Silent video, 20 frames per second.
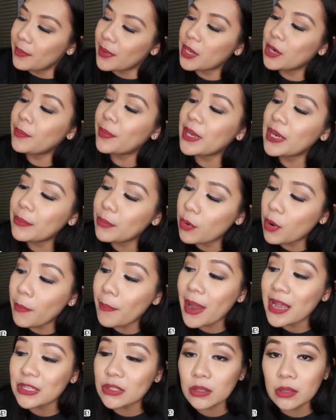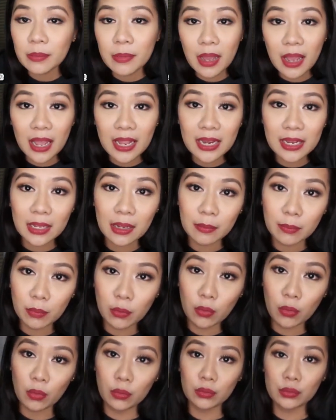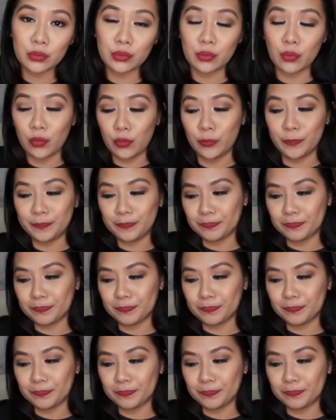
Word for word: meron pa rin pumapasok ng mga alikabok. So,